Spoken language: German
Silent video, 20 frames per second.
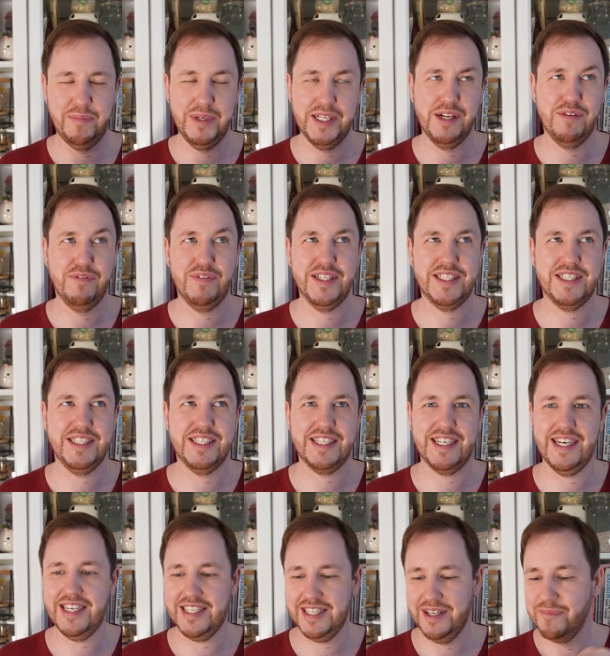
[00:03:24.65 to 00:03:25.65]

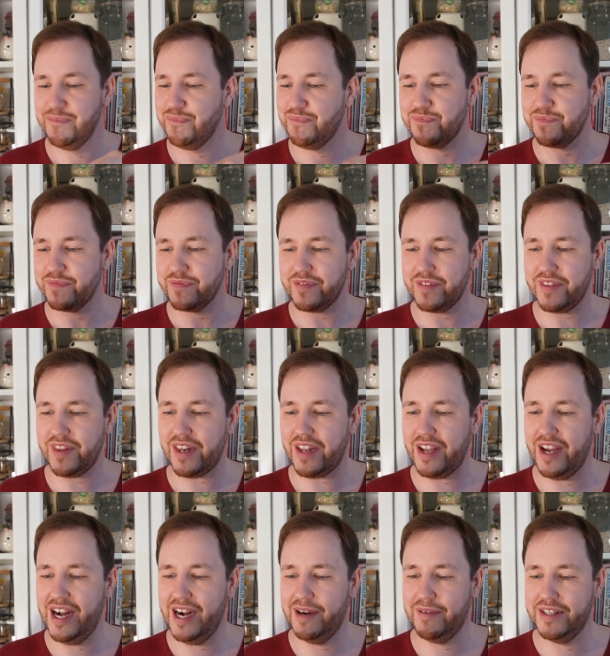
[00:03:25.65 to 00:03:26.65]
Mittelfestigkeit.
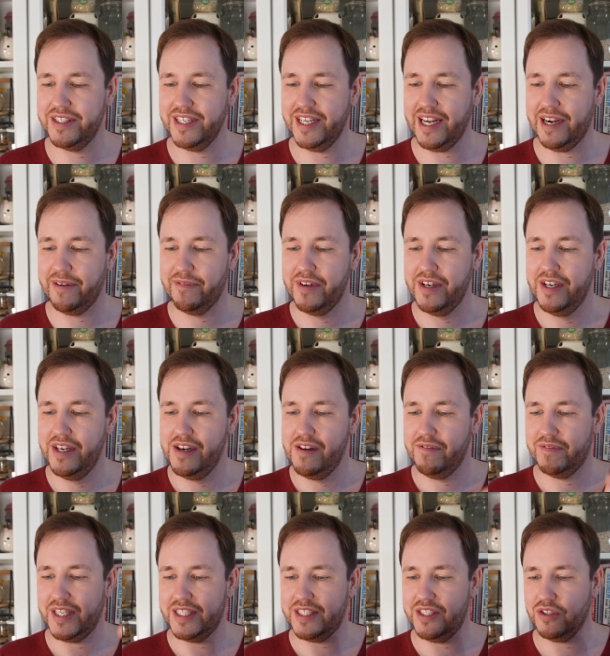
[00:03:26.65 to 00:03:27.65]
Aber naja,
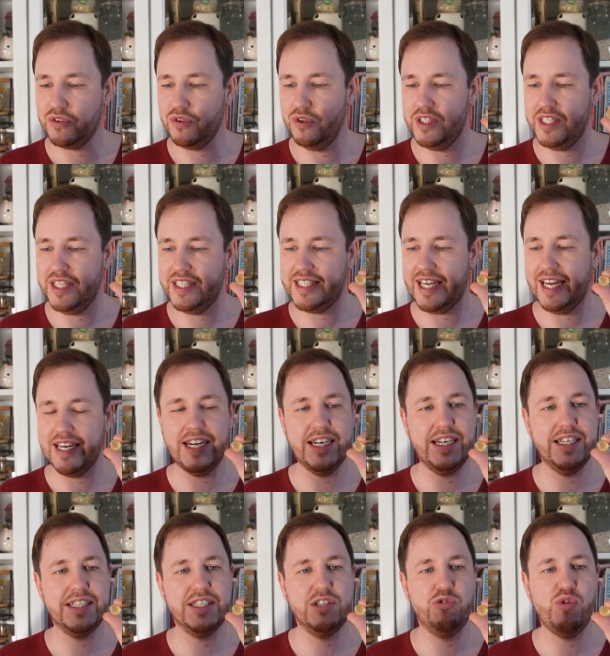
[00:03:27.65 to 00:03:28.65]
das hier könnte jetzt
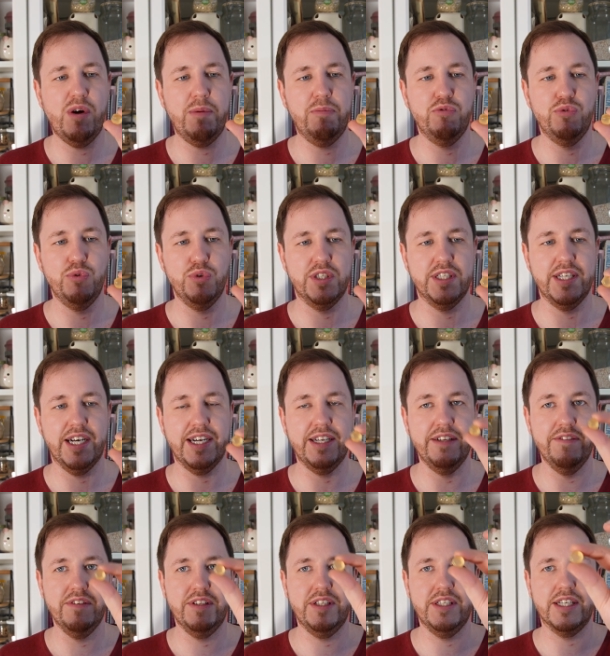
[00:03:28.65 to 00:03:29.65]
Ananas Grapefruit
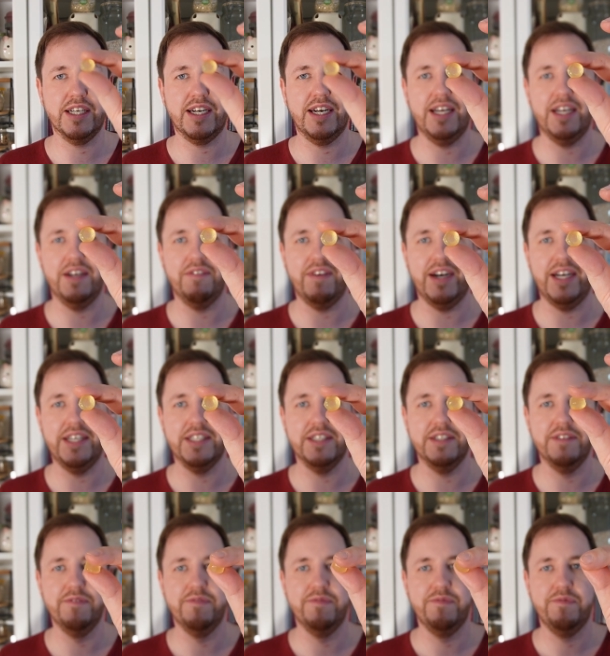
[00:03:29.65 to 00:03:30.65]
sein, dieser kleine weiße.